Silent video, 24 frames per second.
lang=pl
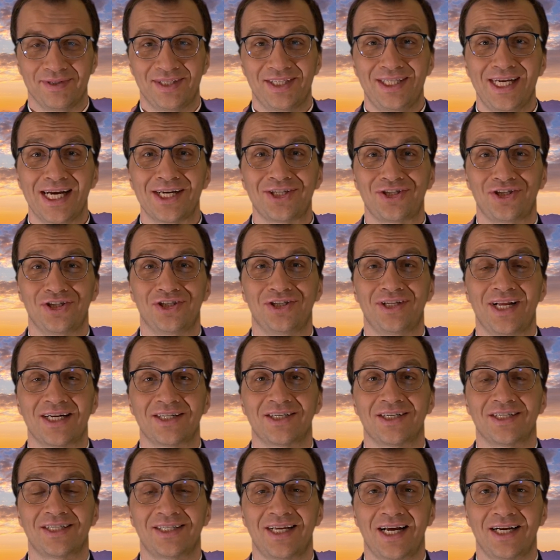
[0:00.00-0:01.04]
cieszyć
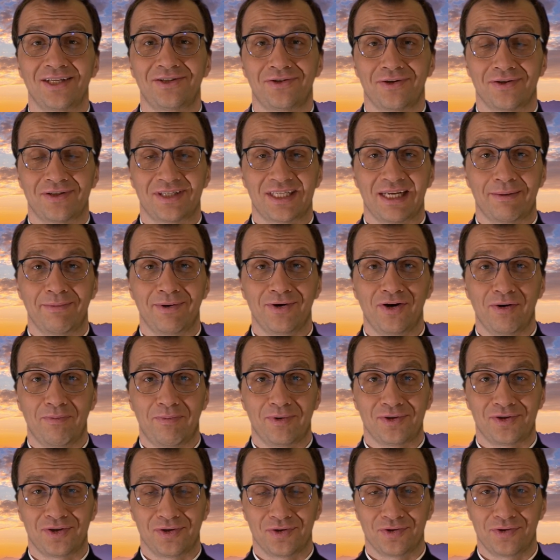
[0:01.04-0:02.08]
nasze serce od samego
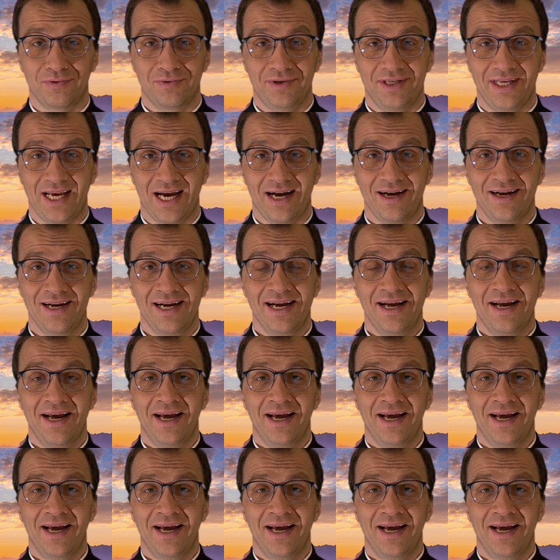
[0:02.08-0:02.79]
początku dnia.